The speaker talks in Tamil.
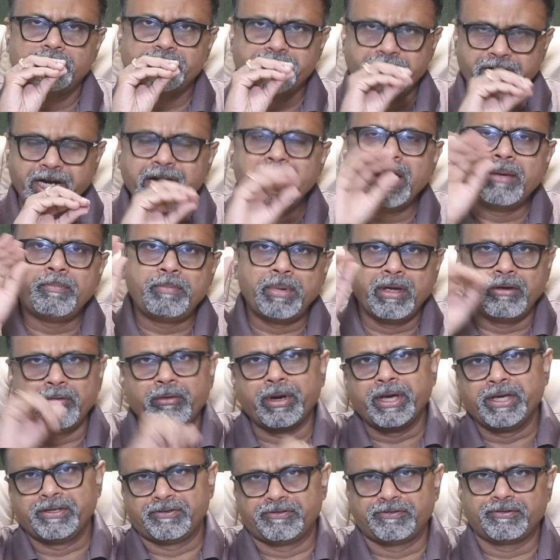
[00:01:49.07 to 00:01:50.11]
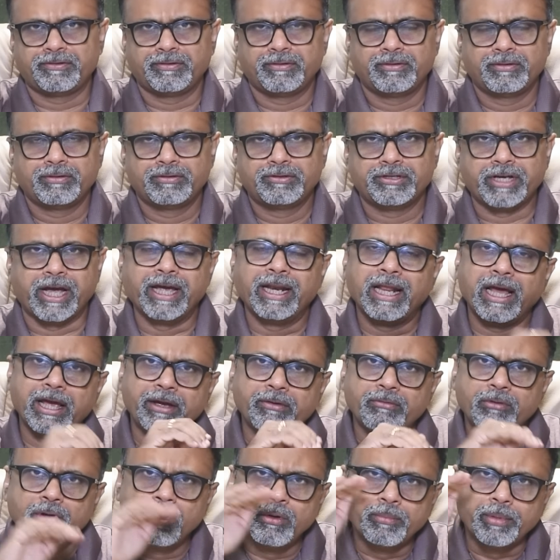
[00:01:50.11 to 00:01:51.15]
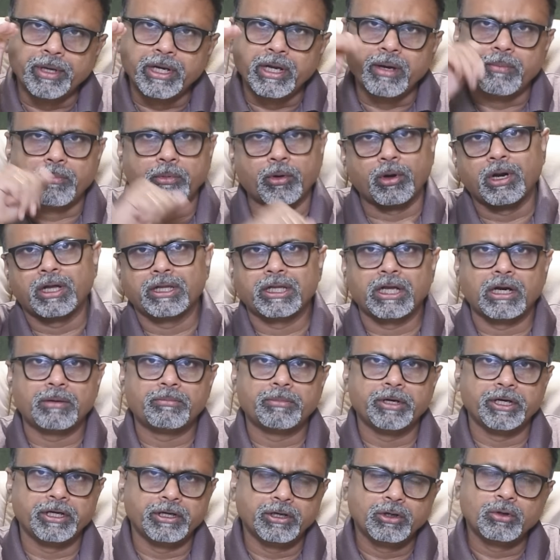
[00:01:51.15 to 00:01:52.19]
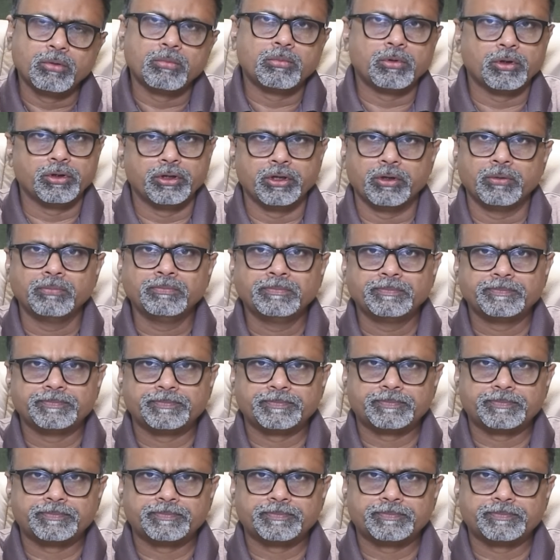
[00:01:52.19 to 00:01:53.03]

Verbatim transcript: ஜிடிபி வைஸ் சைனா இவ்வளோ பெரிய பொருளாதாரமாக இருக்கும் போதிலும்